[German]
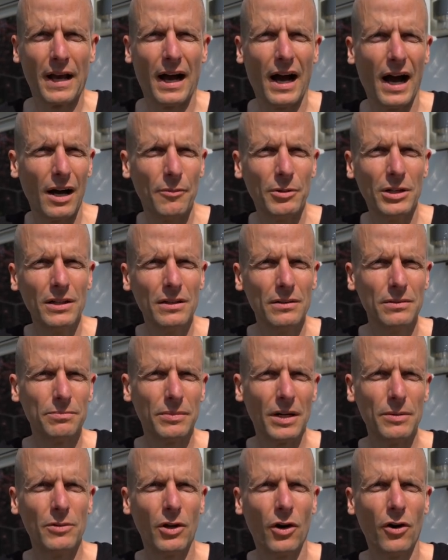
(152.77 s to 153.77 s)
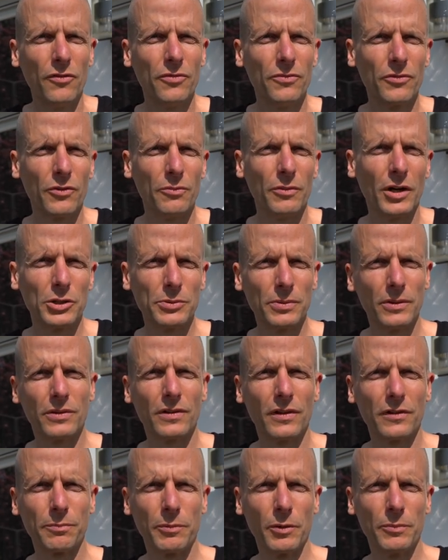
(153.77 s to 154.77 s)
Aber beim Laufen zum Beispiel habe ich
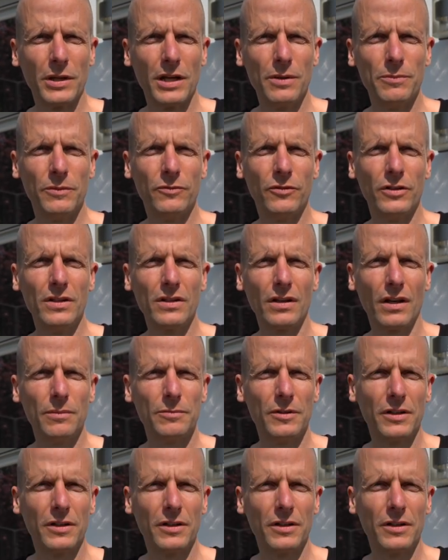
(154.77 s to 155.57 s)
das Problem im Winter,